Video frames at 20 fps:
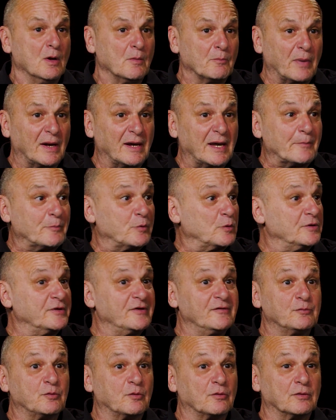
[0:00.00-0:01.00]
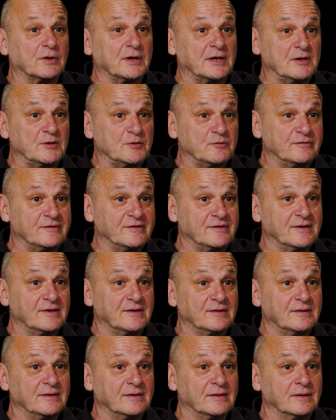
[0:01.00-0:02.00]
par la police pour
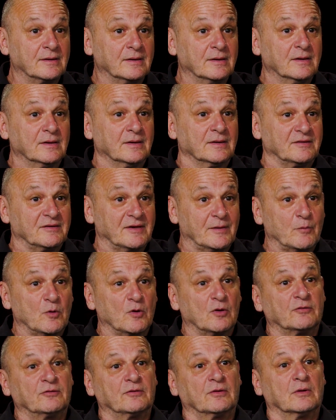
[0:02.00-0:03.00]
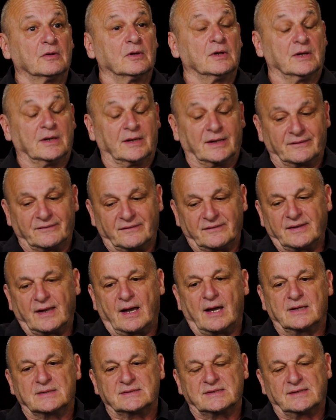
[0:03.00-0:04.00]
élucider des meurtres etc.,
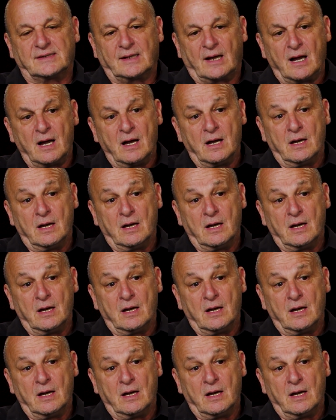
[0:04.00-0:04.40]
etc.